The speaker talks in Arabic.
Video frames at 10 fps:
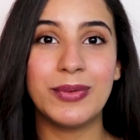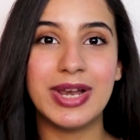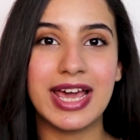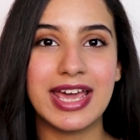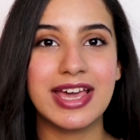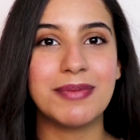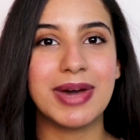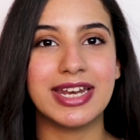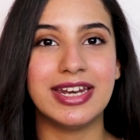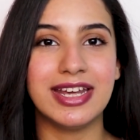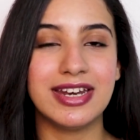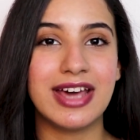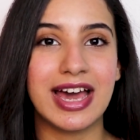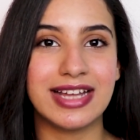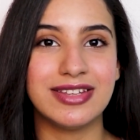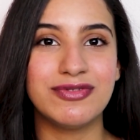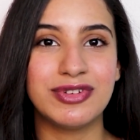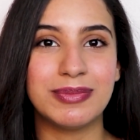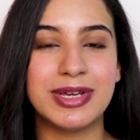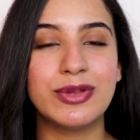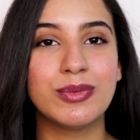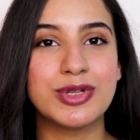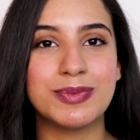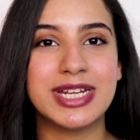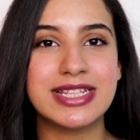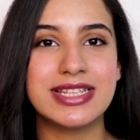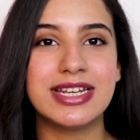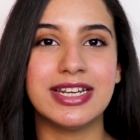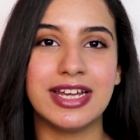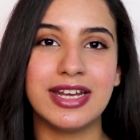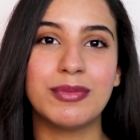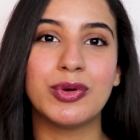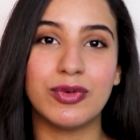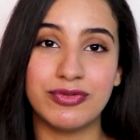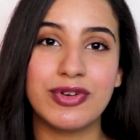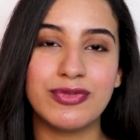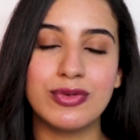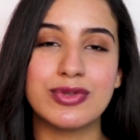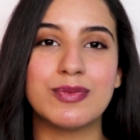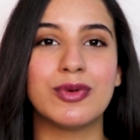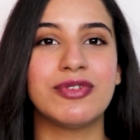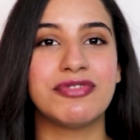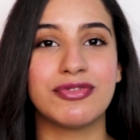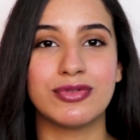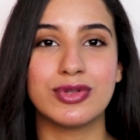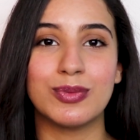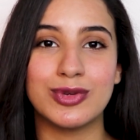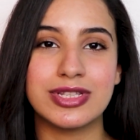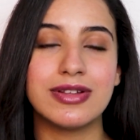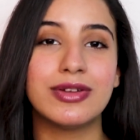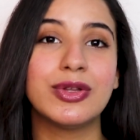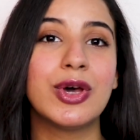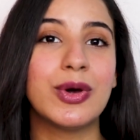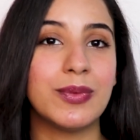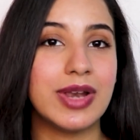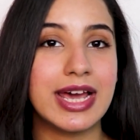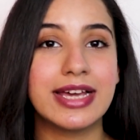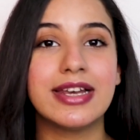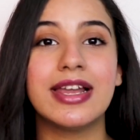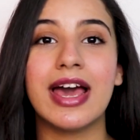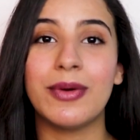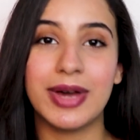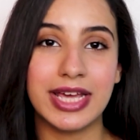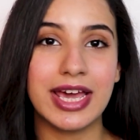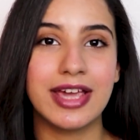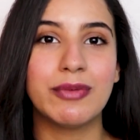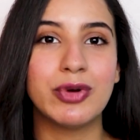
اول حاجه معنى ان احنا قاعدين في البيت ومش بننزل ان احنا بنوفر فلوس بنوفر فلوس المواصلات والاكل او اي حاجه